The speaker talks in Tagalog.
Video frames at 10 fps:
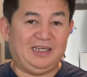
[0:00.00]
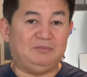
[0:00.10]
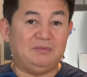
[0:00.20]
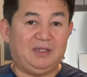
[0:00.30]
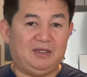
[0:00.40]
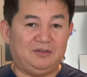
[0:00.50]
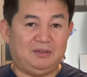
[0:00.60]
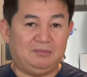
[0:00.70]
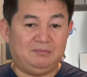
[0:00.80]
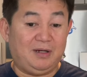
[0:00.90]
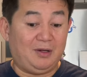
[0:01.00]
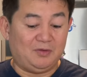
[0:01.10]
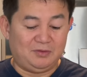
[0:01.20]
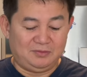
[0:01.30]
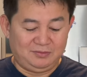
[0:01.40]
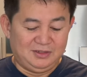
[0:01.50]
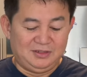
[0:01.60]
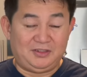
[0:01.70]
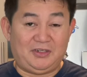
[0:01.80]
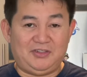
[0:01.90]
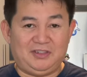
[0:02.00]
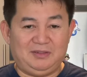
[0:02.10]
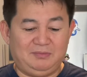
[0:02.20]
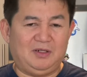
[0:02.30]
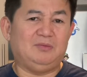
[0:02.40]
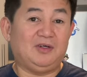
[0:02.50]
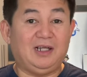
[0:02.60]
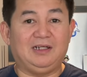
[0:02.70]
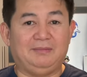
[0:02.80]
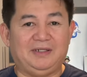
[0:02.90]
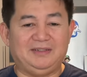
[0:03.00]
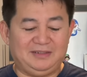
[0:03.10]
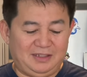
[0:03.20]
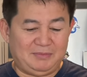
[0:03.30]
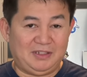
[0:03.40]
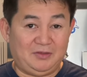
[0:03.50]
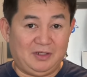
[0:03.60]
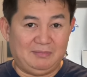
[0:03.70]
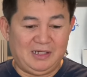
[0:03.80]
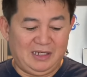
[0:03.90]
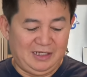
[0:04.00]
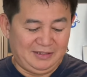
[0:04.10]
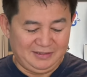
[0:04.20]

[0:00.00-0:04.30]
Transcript: Kaya bumili ako ng bagong charger. Pero mura lang naman, hindi masyadong kamahalan.